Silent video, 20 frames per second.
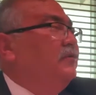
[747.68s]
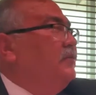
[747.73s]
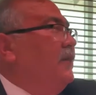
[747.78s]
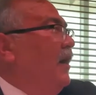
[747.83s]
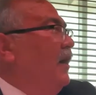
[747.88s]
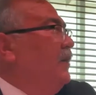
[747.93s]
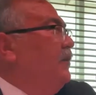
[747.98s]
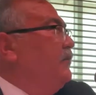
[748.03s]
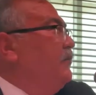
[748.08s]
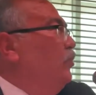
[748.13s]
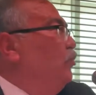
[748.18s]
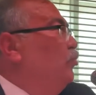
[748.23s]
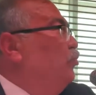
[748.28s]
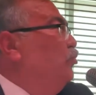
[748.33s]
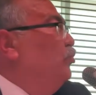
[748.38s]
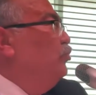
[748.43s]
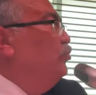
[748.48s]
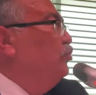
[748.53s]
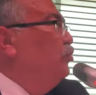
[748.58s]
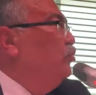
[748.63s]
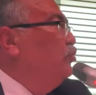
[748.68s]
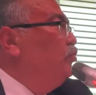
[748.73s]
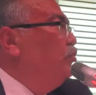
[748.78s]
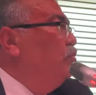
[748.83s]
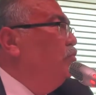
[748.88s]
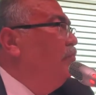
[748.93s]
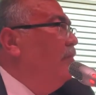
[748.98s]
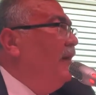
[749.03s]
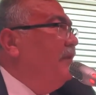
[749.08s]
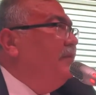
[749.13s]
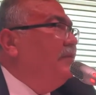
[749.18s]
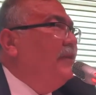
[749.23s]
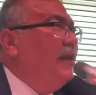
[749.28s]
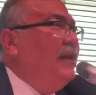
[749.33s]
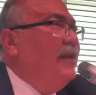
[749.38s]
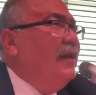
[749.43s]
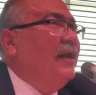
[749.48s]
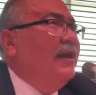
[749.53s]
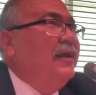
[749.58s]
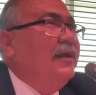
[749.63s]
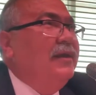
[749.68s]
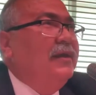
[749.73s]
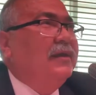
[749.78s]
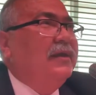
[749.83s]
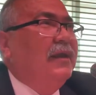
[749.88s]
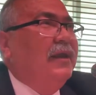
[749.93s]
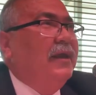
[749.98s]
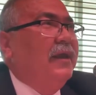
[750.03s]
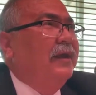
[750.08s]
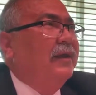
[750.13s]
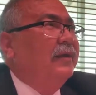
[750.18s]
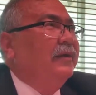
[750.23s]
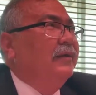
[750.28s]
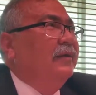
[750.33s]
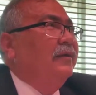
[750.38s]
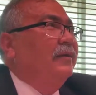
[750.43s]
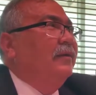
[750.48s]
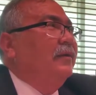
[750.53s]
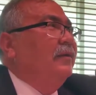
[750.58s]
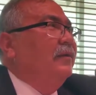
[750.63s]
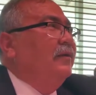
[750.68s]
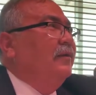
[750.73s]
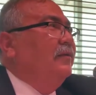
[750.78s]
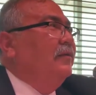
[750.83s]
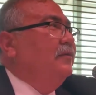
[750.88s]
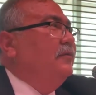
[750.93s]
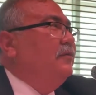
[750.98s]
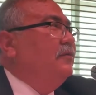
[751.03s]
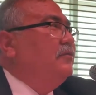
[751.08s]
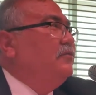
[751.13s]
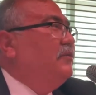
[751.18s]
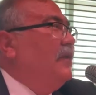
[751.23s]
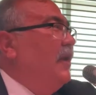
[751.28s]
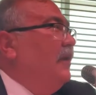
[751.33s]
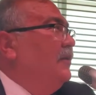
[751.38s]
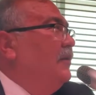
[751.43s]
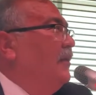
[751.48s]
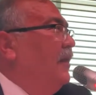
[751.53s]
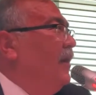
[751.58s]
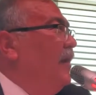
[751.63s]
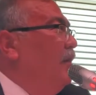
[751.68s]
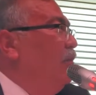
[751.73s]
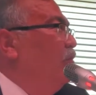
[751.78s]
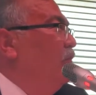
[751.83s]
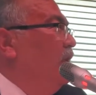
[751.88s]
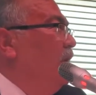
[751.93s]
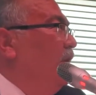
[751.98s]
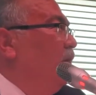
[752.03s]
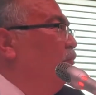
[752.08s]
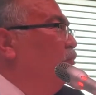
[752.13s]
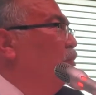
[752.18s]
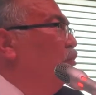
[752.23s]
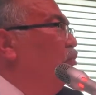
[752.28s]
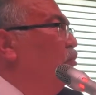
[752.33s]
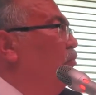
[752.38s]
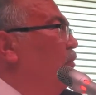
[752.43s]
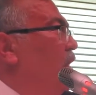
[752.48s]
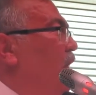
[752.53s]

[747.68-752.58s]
sadece uyuşturucu madde ile ilgili zanlılara yönelik kötü